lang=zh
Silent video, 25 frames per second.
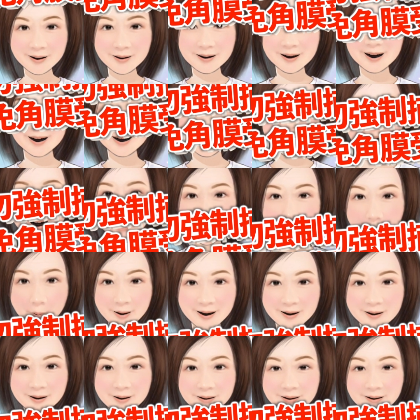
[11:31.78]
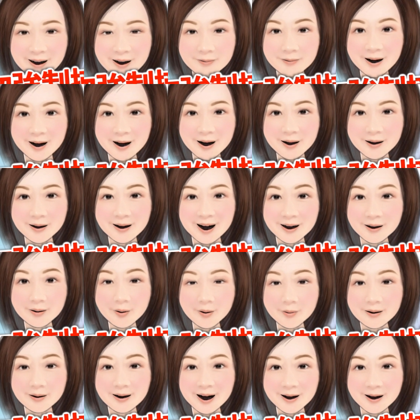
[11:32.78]
之前也有观众特别留言
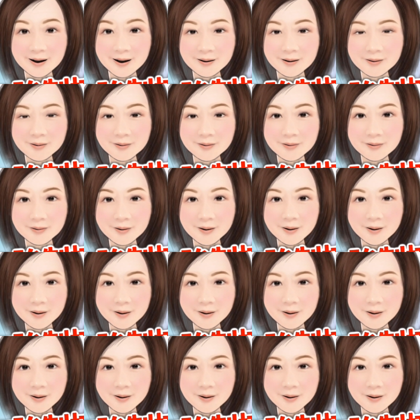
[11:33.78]
提醒我们，